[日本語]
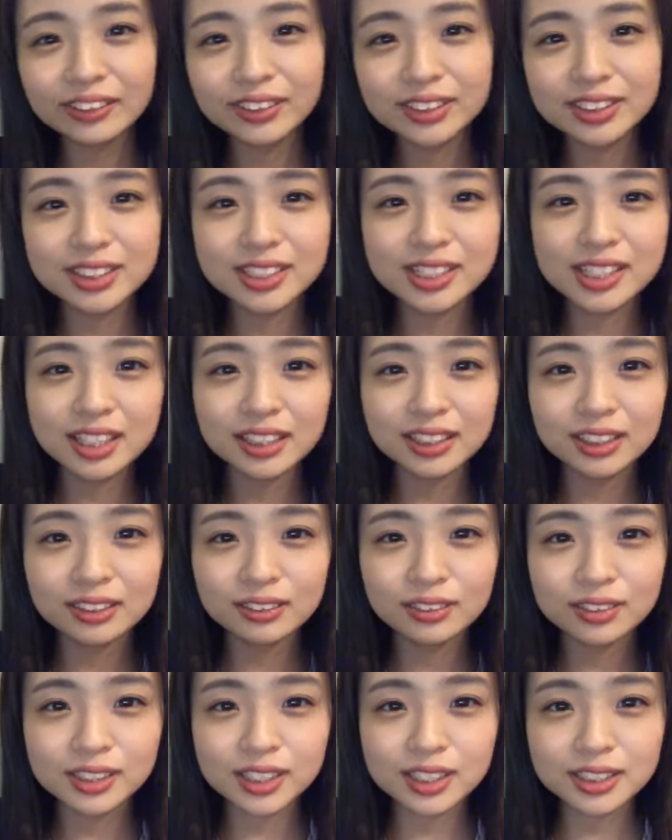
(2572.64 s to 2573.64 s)
屋の知り合いに
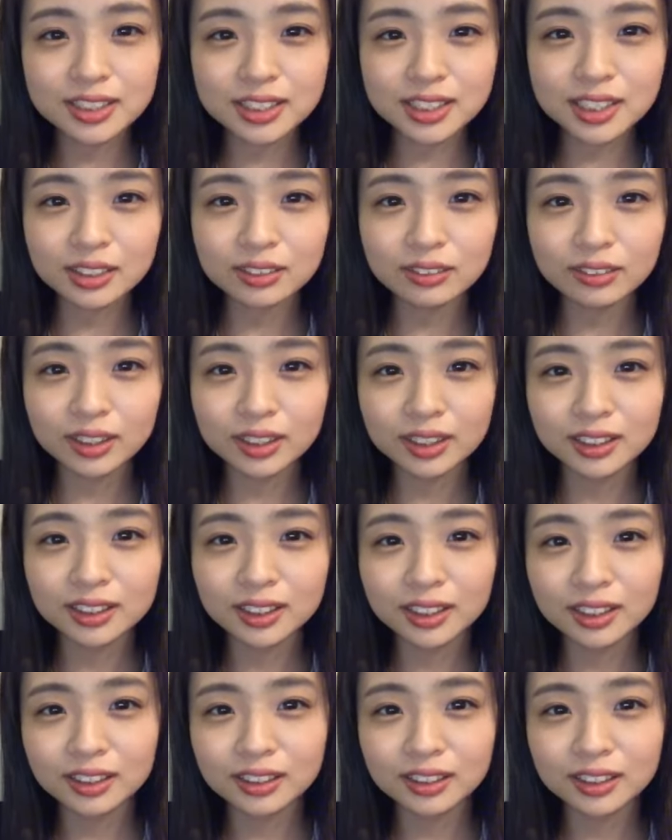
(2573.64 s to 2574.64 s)
言うとサイゼリアとか言い
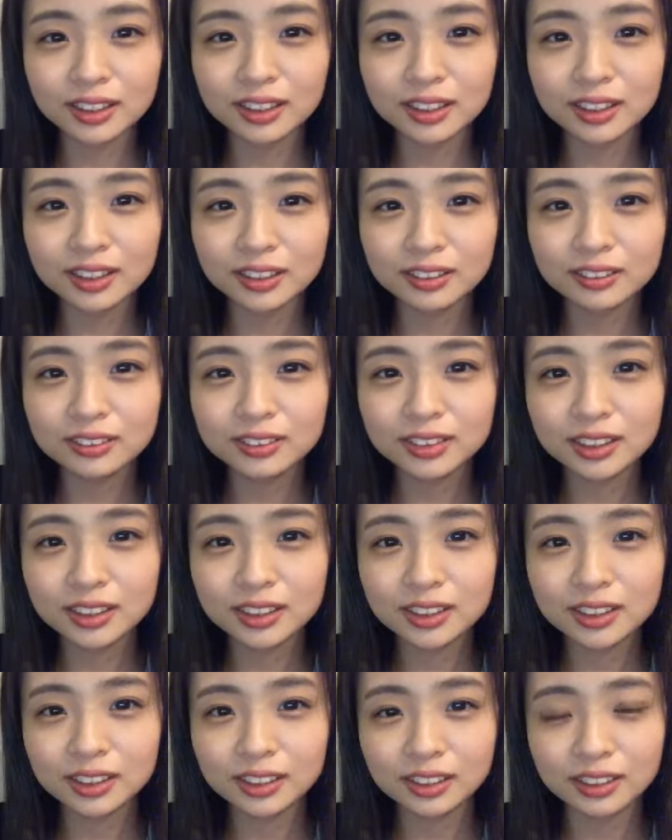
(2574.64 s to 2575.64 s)
やがって殴って
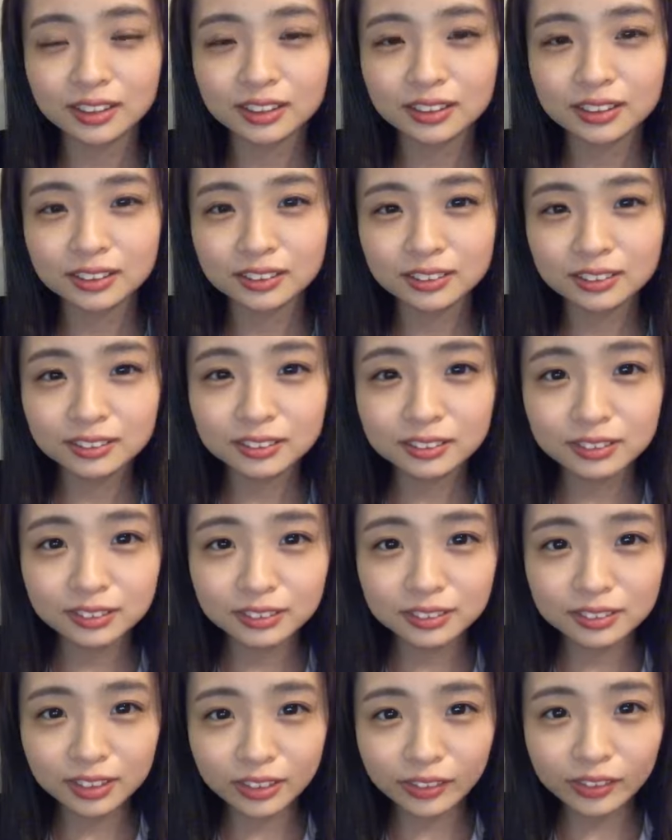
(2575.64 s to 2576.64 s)
いいかなん
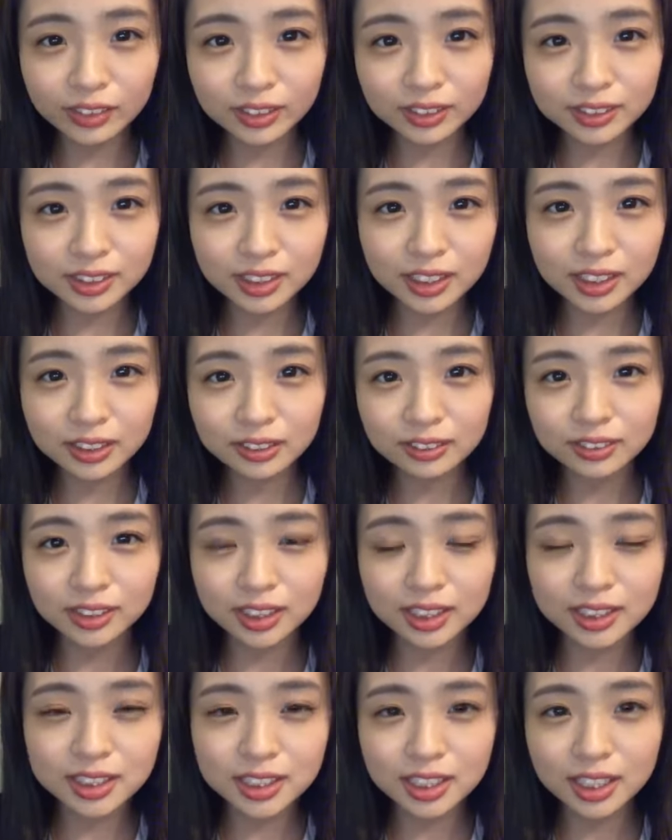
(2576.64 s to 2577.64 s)
名古屋の知り合いに言うと
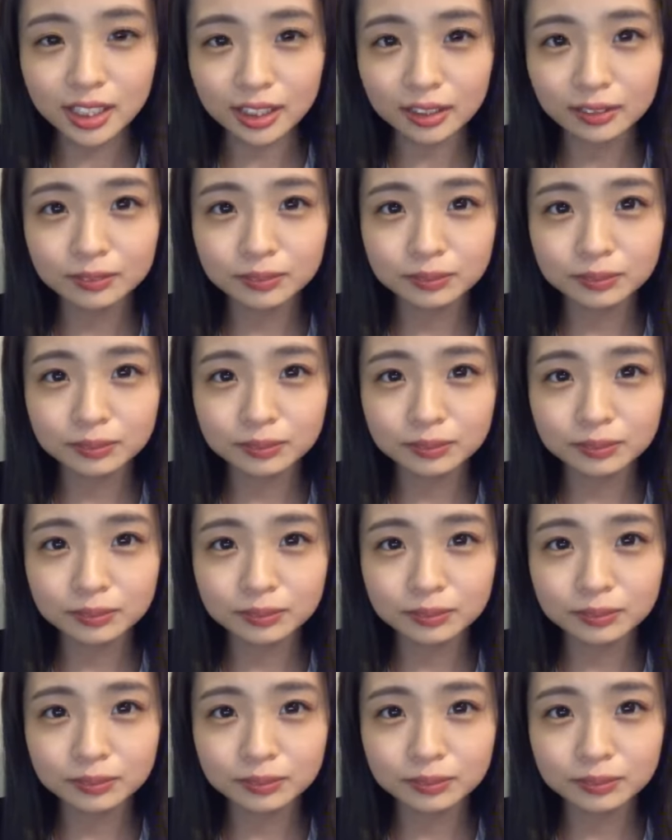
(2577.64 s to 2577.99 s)
サイゼリア